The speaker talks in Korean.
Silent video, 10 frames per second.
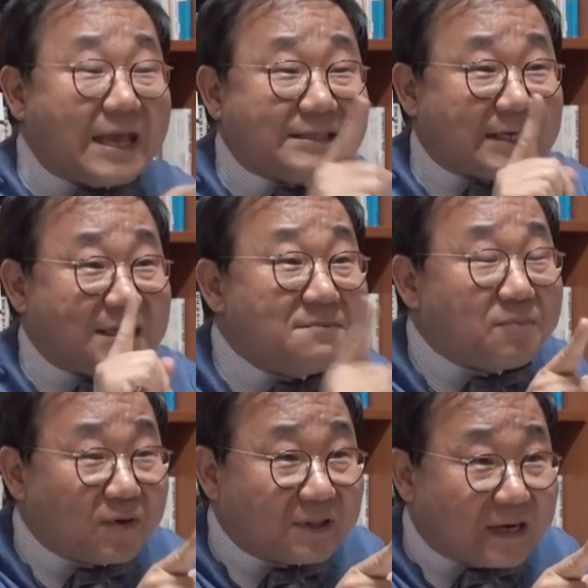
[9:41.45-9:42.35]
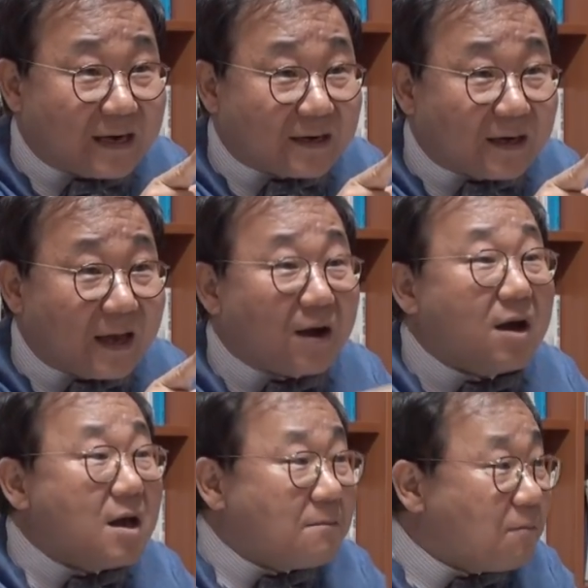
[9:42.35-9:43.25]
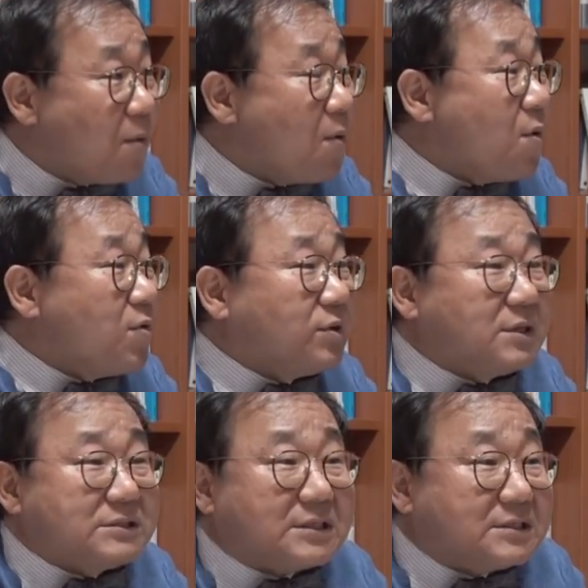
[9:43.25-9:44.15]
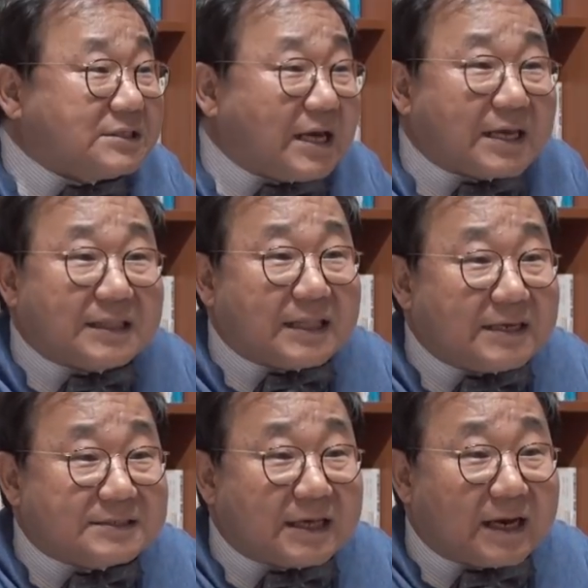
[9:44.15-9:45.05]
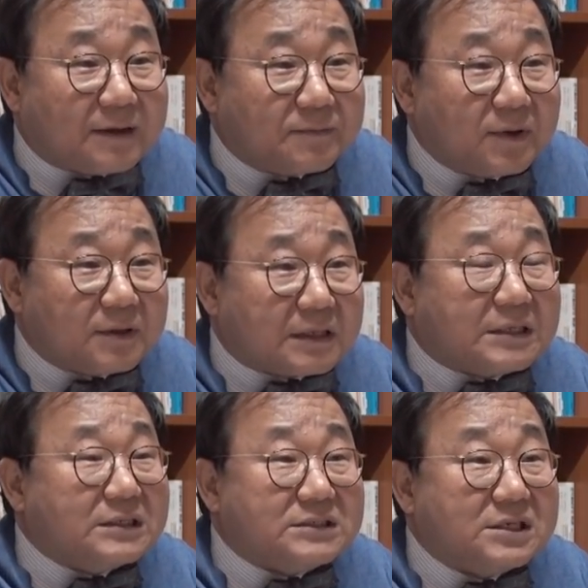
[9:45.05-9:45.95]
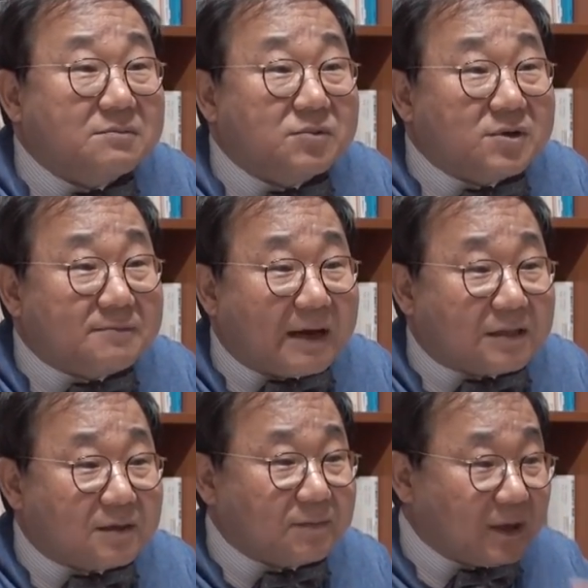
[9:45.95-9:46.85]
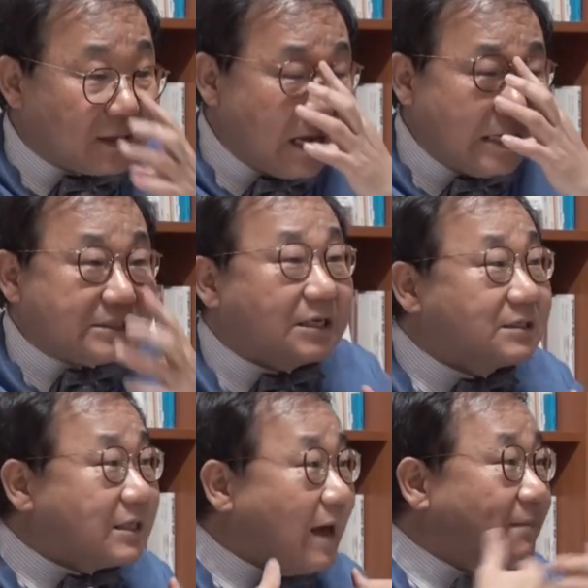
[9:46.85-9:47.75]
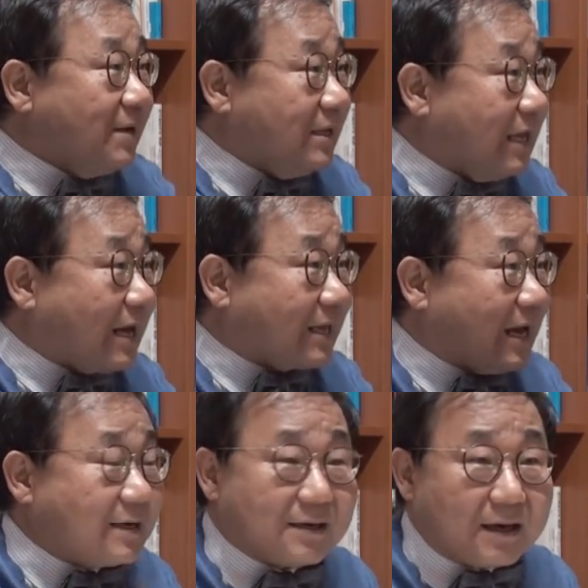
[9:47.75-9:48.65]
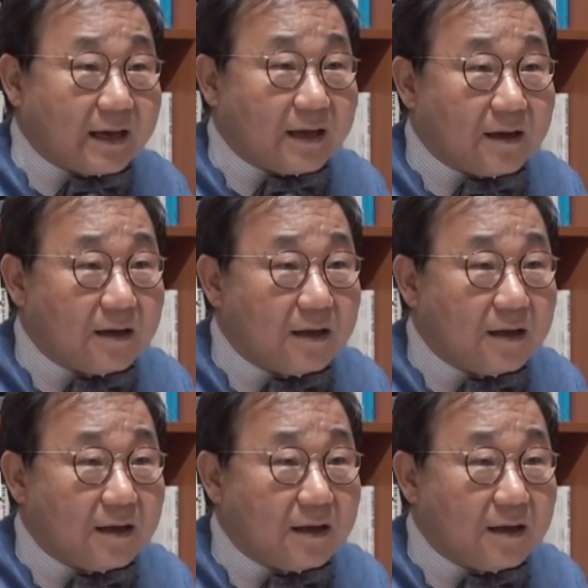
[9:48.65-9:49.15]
그게 이제 키 포인트라는 네. 거예요. 모든 정치하겠다는 사람은 그 질문을 받으면 정답을 이야기하는 거예요.